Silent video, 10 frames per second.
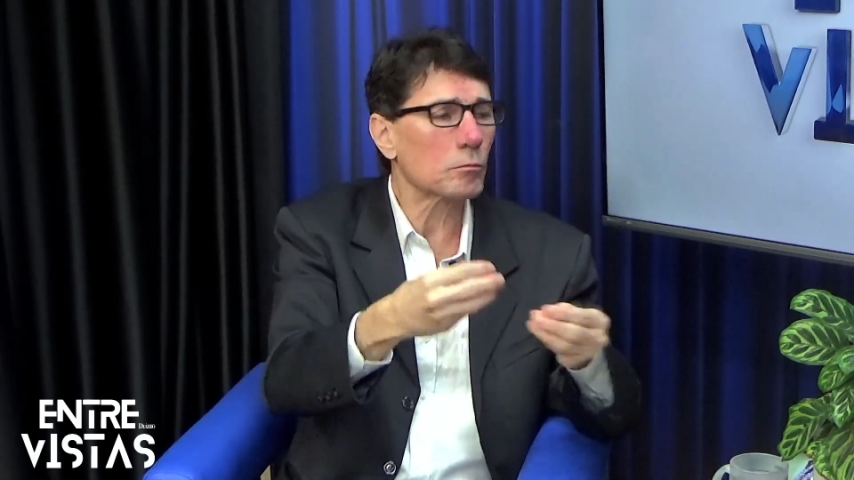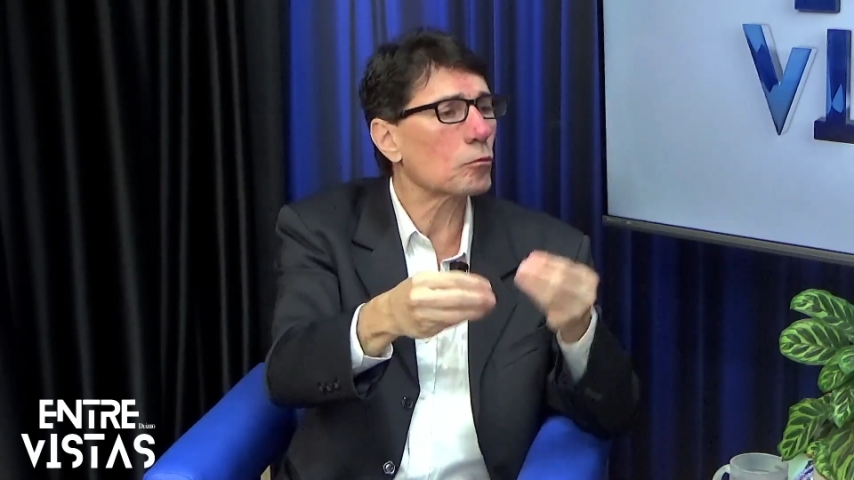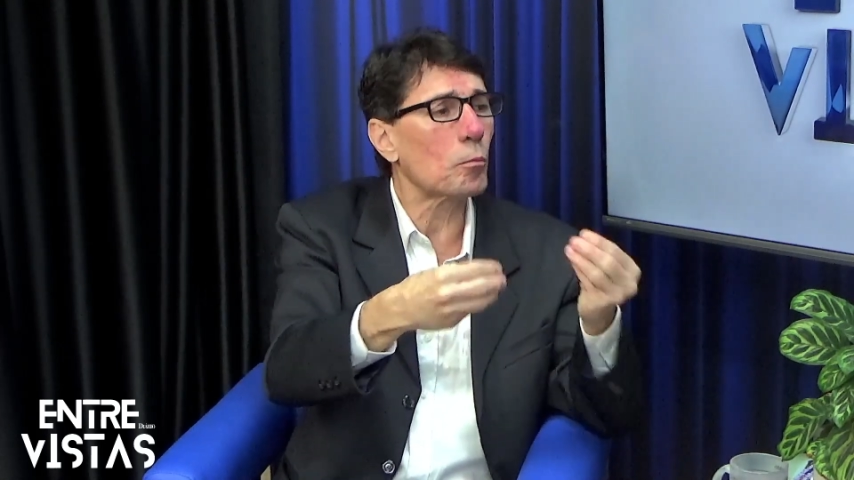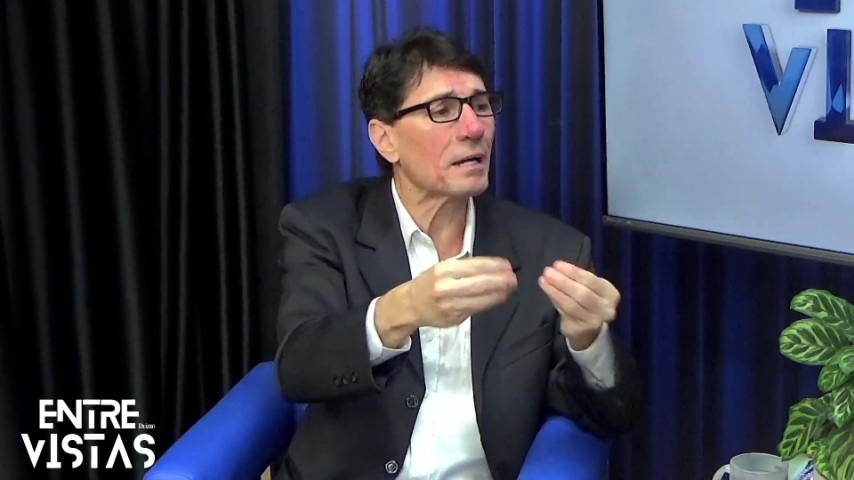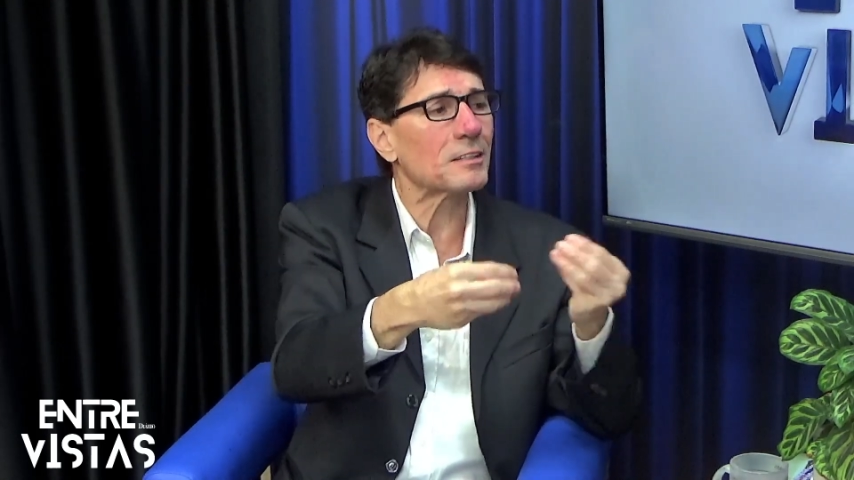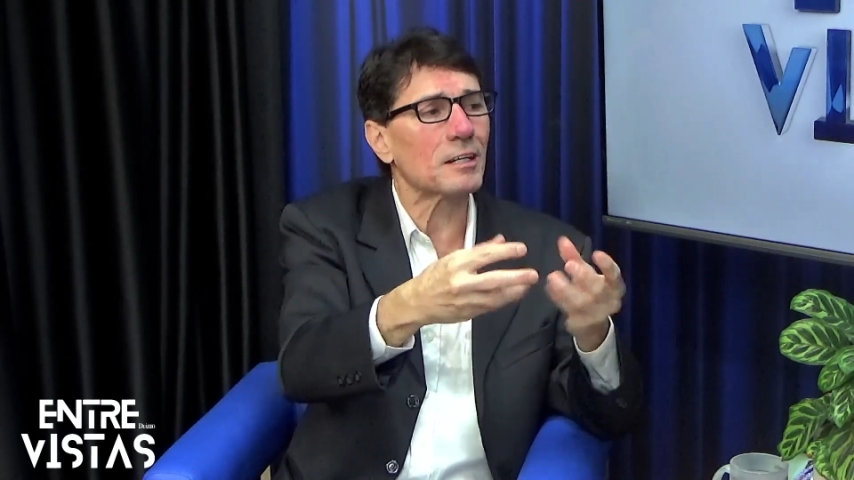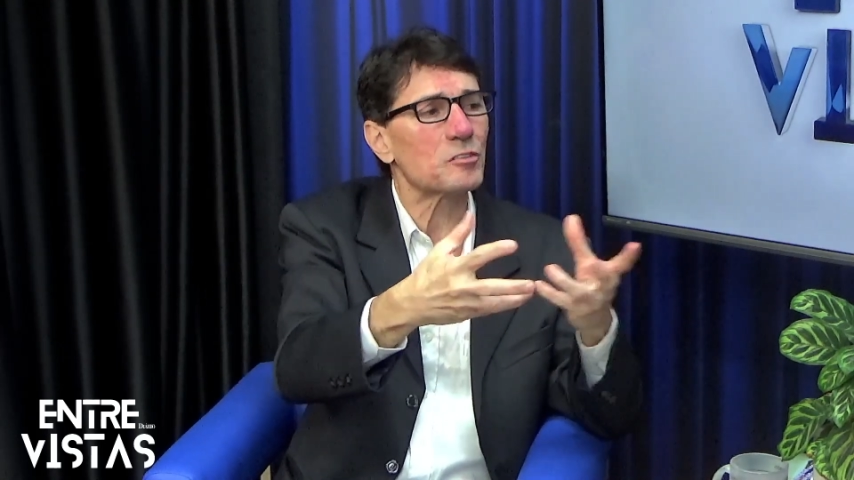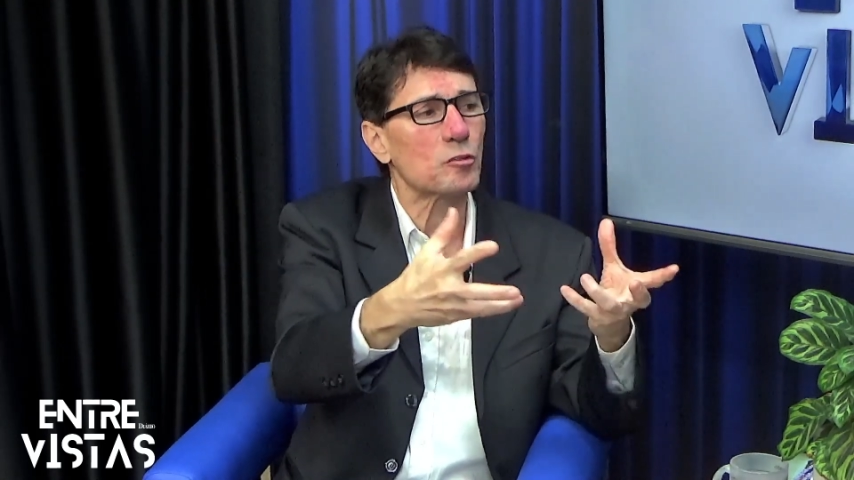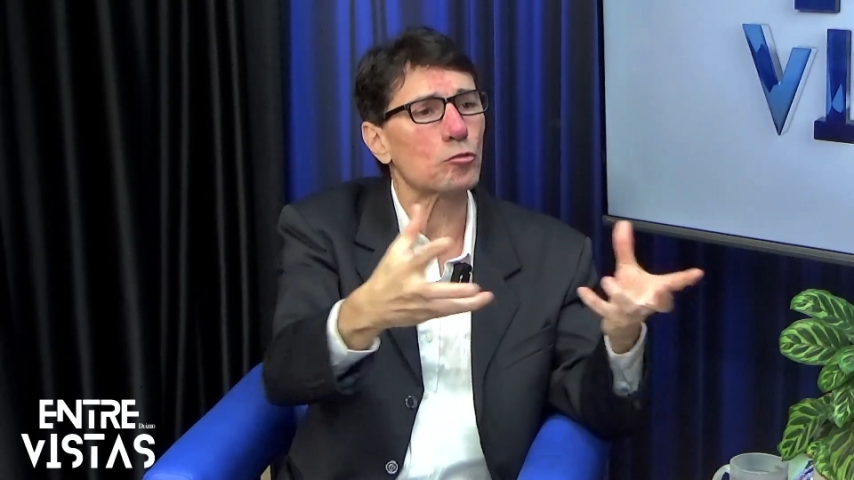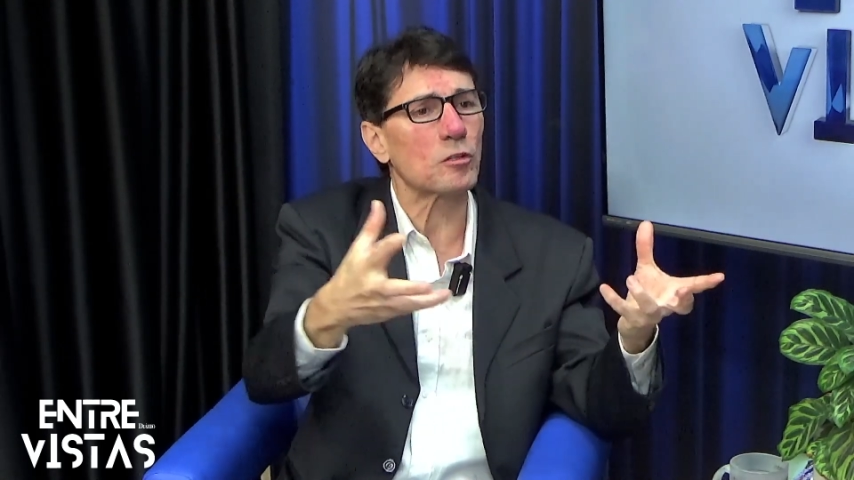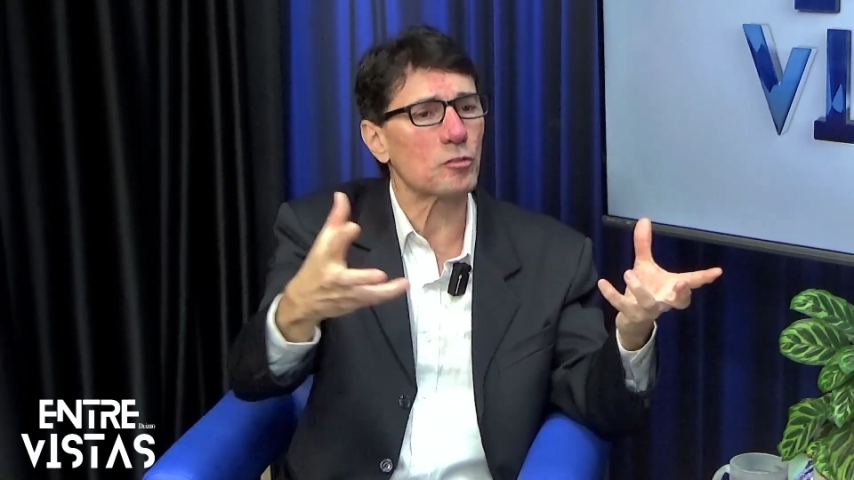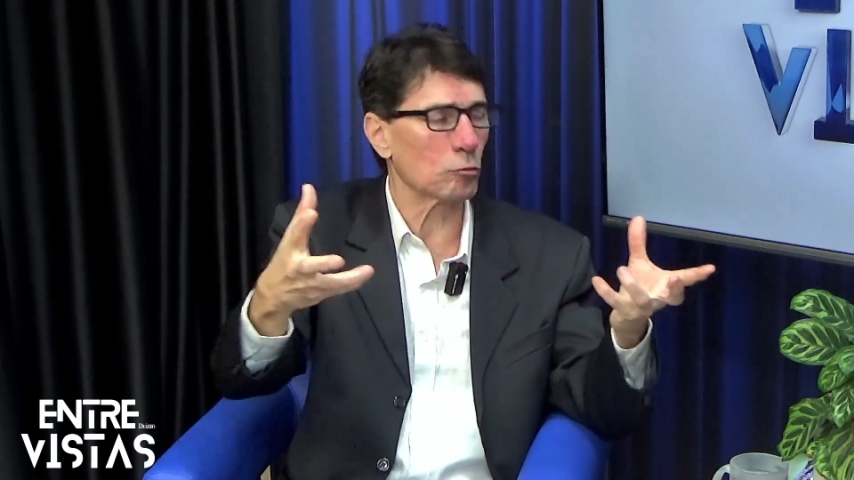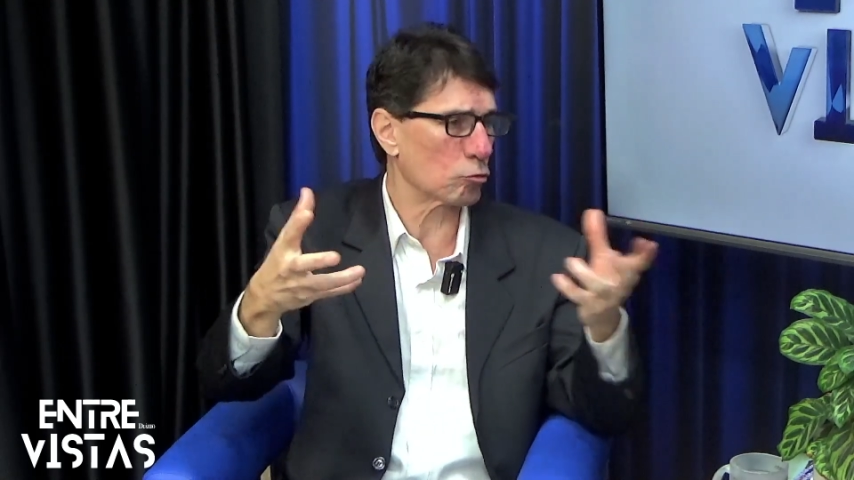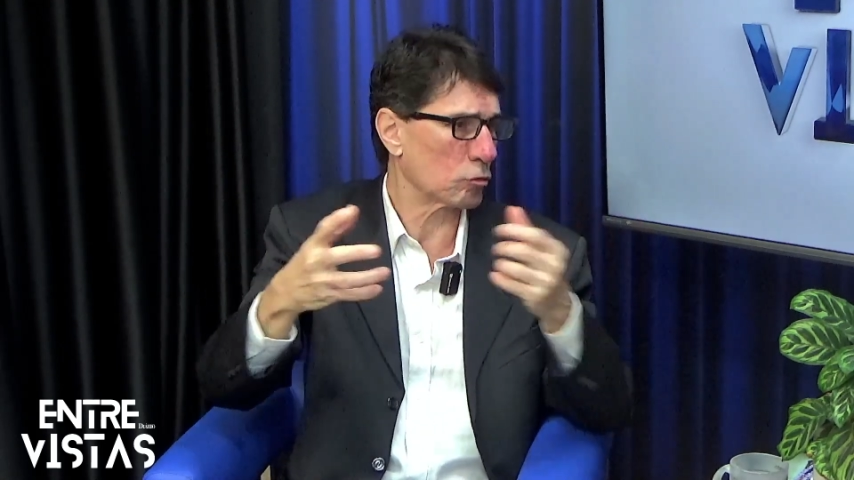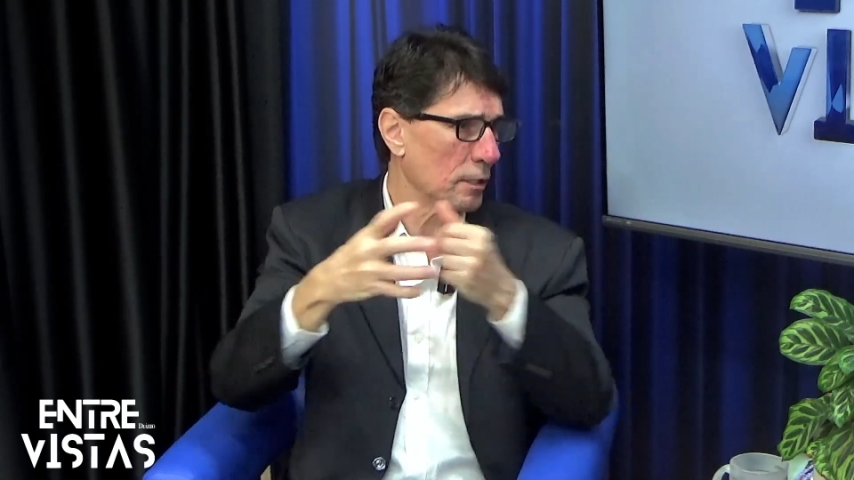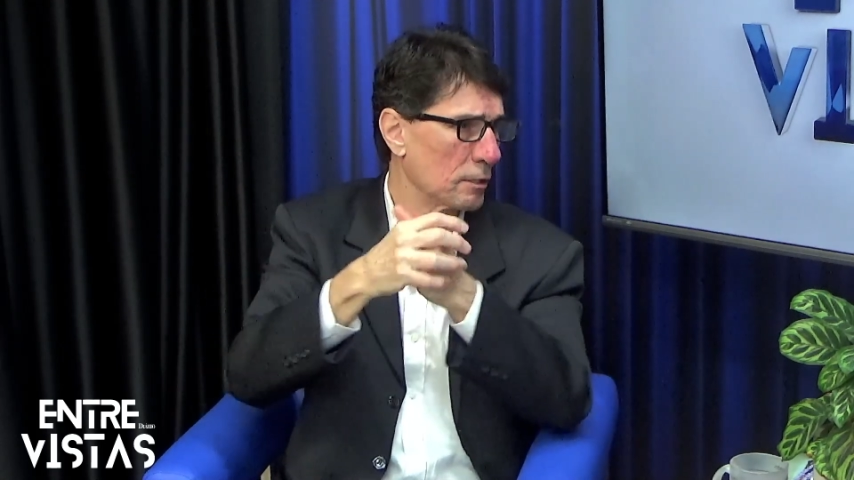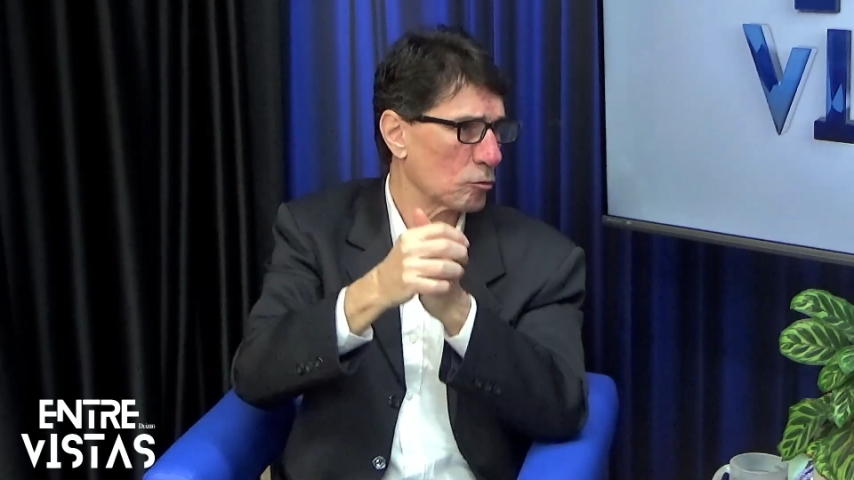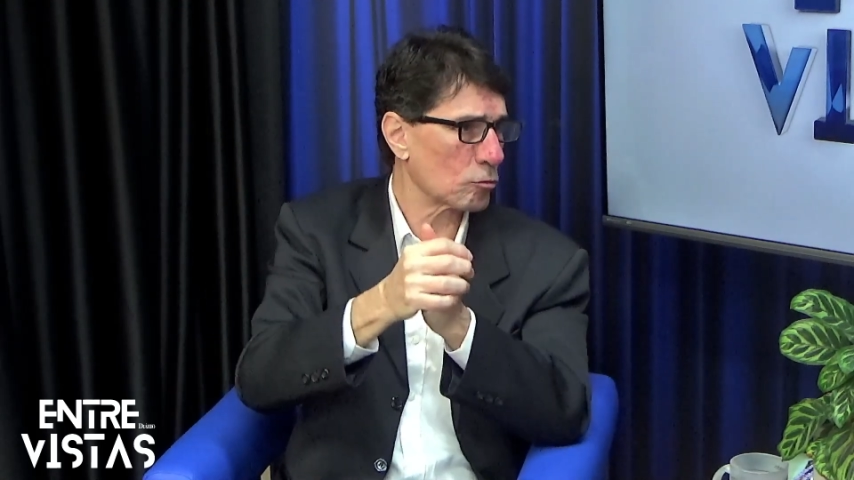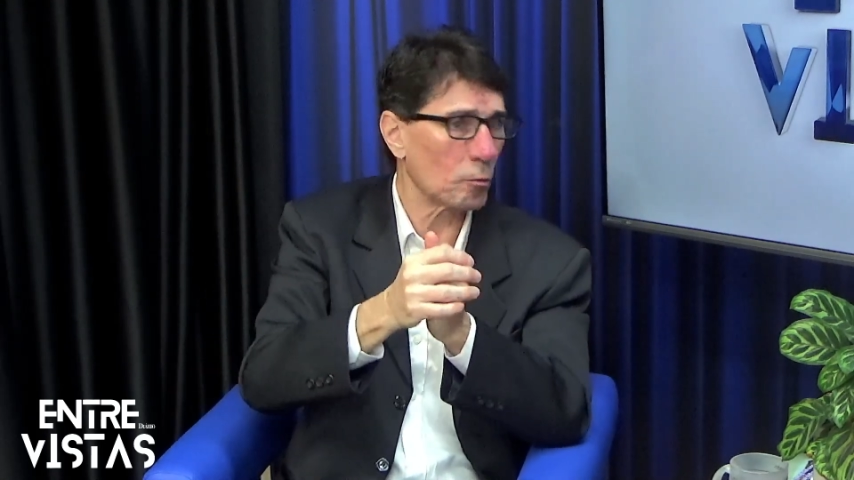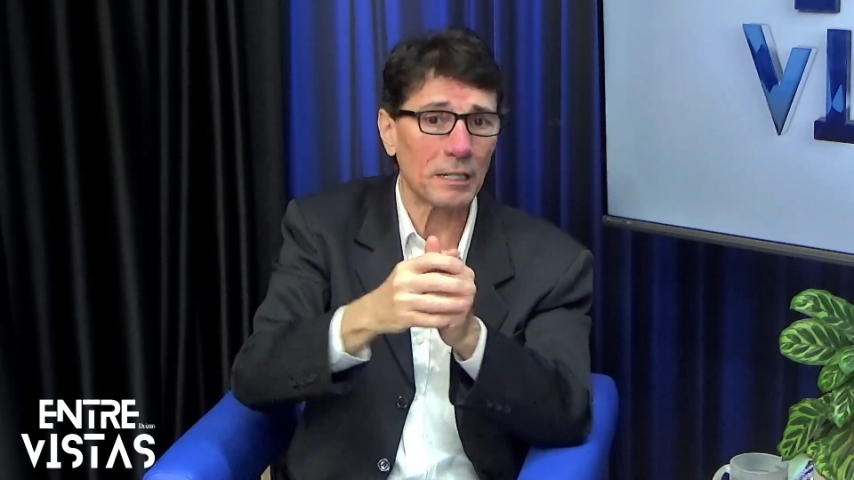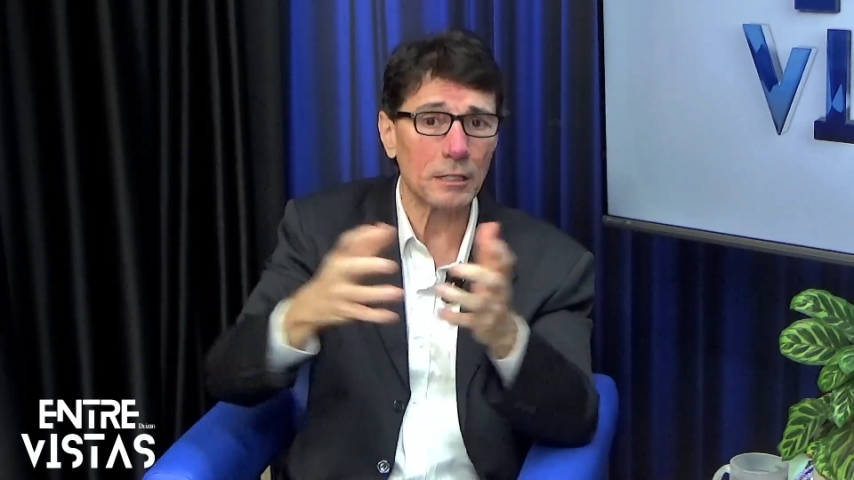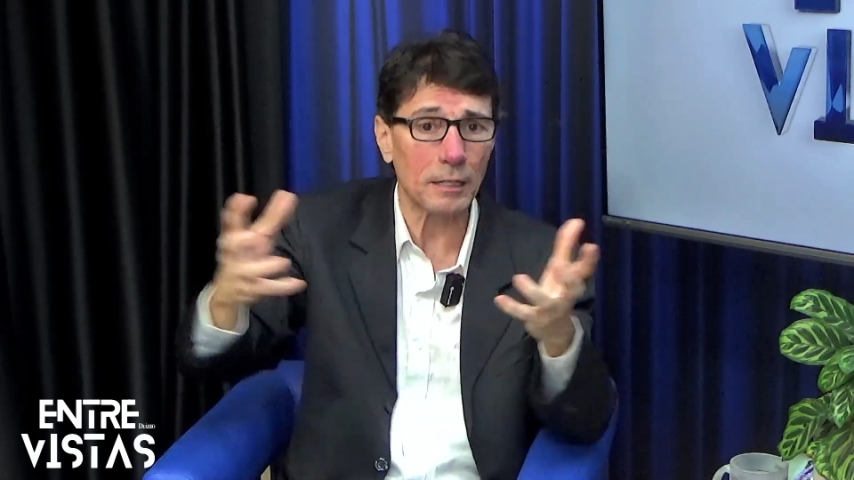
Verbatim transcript: Como é que está essa situação dos trens? Como é que a,